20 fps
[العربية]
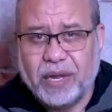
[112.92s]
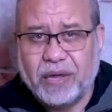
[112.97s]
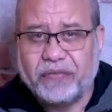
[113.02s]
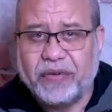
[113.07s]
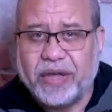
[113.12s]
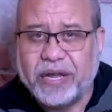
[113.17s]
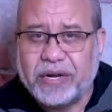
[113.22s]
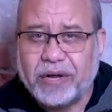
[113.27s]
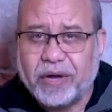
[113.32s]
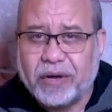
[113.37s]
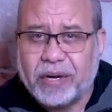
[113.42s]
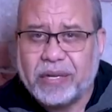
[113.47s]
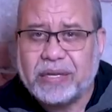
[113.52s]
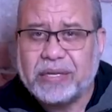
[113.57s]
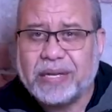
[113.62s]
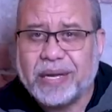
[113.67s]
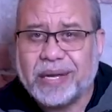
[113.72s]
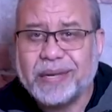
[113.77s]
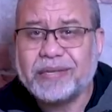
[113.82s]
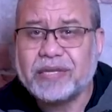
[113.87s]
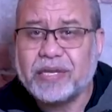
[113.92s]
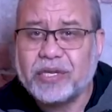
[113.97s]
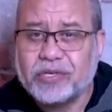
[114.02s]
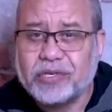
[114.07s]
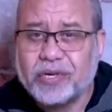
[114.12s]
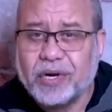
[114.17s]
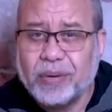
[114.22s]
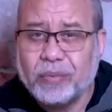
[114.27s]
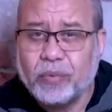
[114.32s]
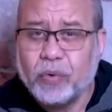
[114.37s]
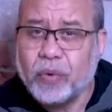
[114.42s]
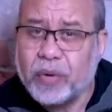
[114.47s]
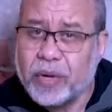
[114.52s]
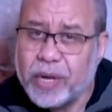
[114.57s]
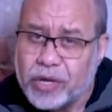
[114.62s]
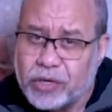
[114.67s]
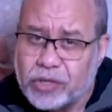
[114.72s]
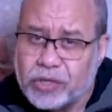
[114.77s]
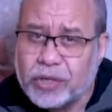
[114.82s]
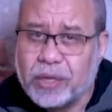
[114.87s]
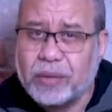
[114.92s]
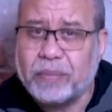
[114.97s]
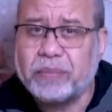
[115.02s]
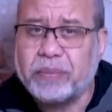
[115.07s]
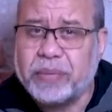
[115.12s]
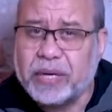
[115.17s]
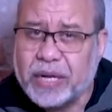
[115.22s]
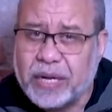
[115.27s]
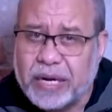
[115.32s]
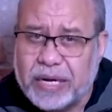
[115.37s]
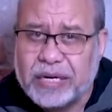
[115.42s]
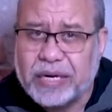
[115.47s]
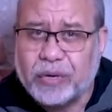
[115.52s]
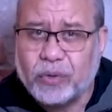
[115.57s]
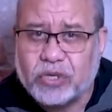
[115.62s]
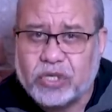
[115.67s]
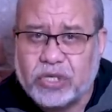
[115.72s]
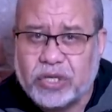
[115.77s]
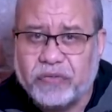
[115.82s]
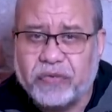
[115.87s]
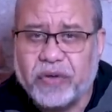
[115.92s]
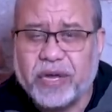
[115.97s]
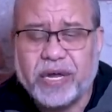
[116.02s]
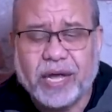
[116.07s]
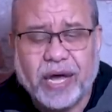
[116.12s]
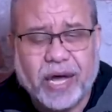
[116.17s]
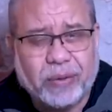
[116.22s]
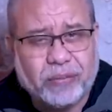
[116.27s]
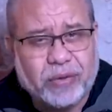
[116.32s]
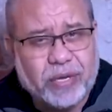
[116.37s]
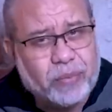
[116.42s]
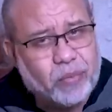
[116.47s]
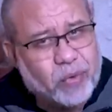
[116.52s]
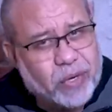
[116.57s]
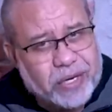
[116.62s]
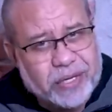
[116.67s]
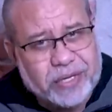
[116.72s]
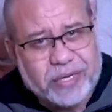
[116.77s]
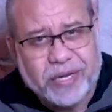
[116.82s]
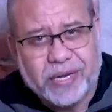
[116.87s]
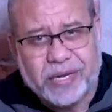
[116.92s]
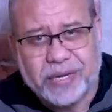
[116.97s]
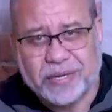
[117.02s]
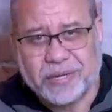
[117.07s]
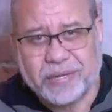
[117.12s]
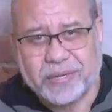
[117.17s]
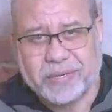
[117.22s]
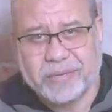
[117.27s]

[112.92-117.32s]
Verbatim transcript: فإن أردت أن تشربه اشرب بالهنا والشفاء يا حبيب والديك